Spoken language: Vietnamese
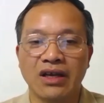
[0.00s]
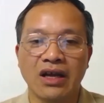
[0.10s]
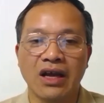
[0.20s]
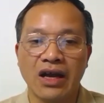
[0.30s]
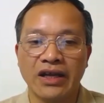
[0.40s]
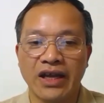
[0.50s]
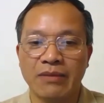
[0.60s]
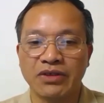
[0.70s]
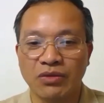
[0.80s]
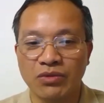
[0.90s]
các anh
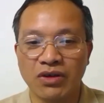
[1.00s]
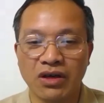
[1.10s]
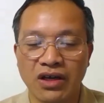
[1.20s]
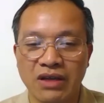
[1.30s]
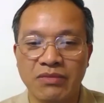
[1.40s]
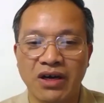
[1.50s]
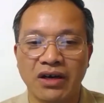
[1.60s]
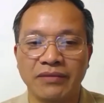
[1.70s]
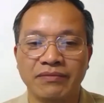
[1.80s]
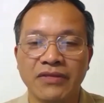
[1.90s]
em ở trong nước khi mà
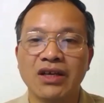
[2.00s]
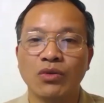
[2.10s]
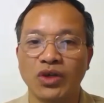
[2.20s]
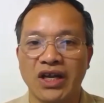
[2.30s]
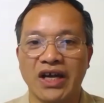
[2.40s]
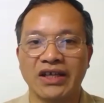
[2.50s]
biết câu chuyện này